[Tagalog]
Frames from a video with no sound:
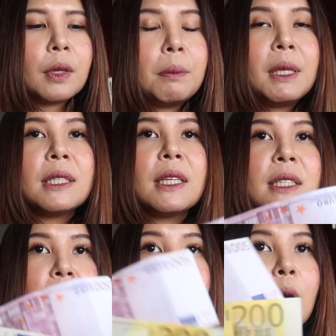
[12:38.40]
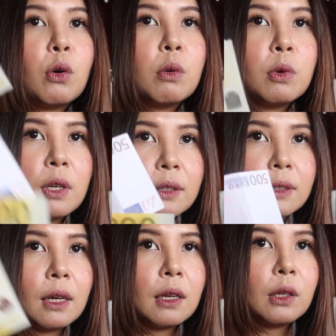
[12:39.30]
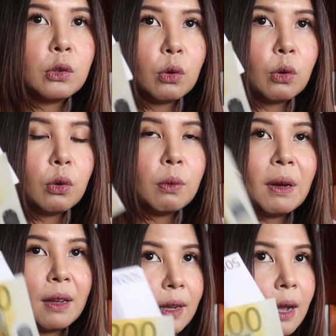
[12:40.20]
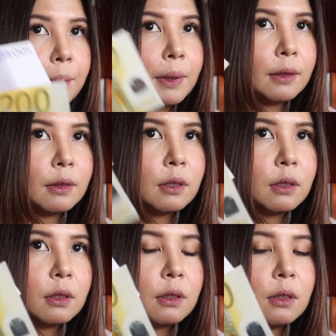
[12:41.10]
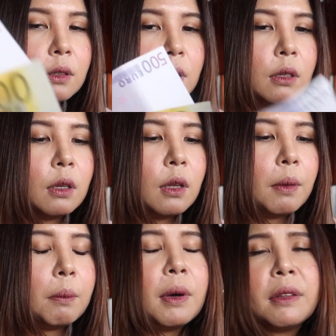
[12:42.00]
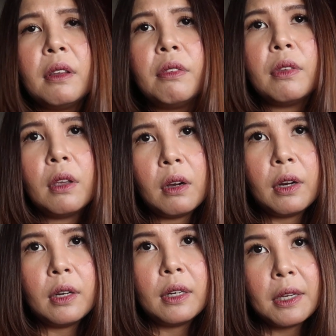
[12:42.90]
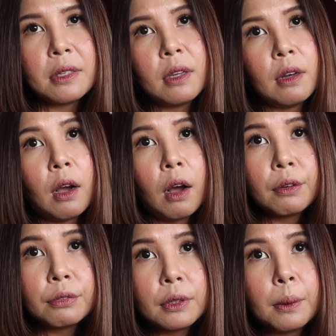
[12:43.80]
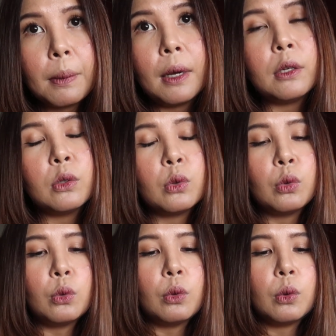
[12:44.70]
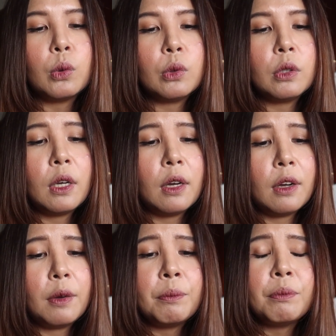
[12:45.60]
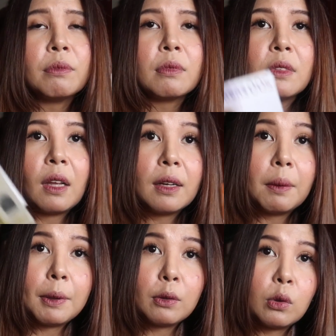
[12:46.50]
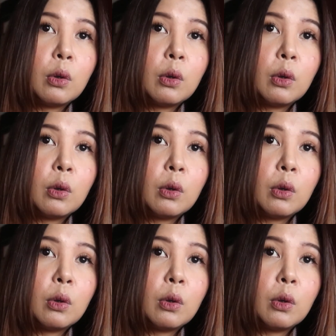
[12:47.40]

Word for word: minsan sa bangko mo lang talaga to magagamit. But if they are nice enough naman na tanggapin